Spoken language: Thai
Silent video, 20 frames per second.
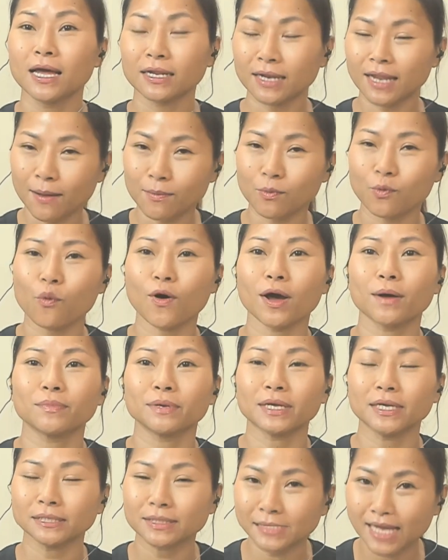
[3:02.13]
ทำความ
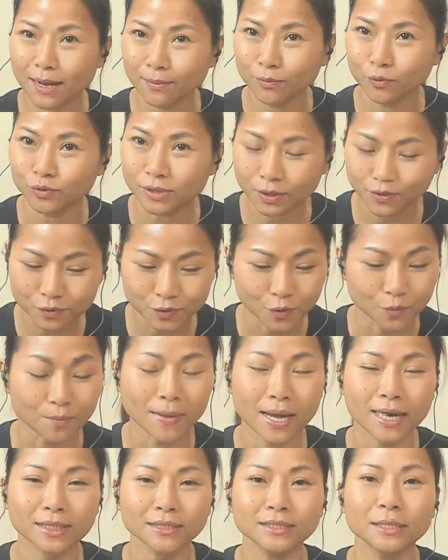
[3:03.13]
ดีสร้างบุญสร้างกุศล
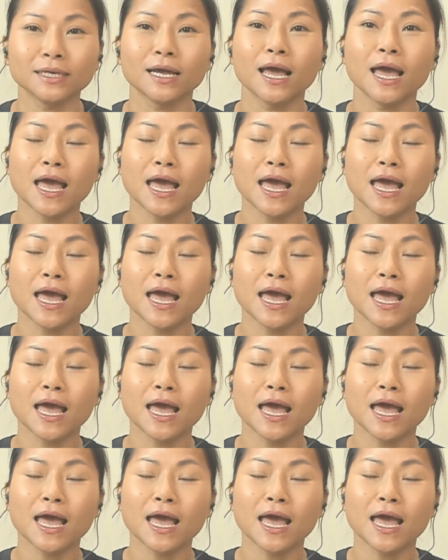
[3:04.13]
มากขึ้น